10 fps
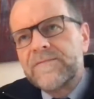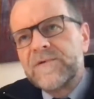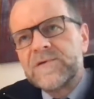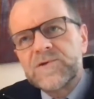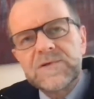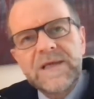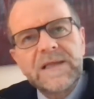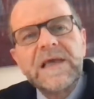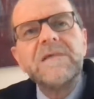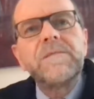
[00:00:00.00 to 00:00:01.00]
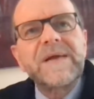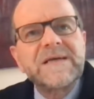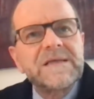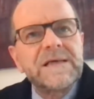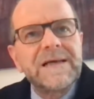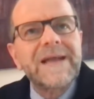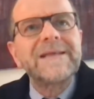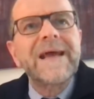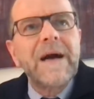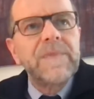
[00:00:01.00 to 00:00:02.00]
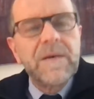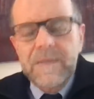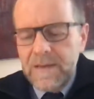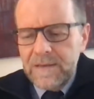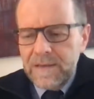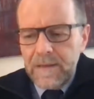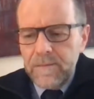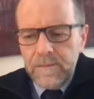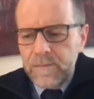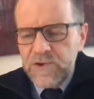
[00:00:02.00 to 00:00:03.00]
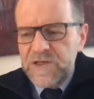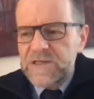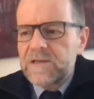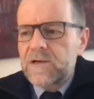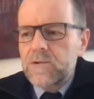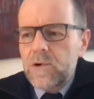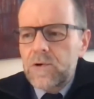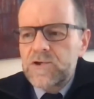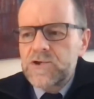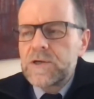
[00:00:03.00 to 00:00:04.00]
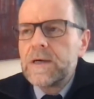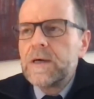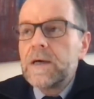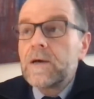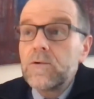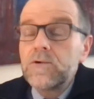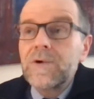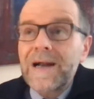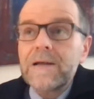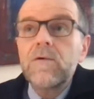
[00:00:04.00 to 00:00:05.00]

eh, sono stati impressi dei grandi cambiamenti dai processi tecnologici e culturali,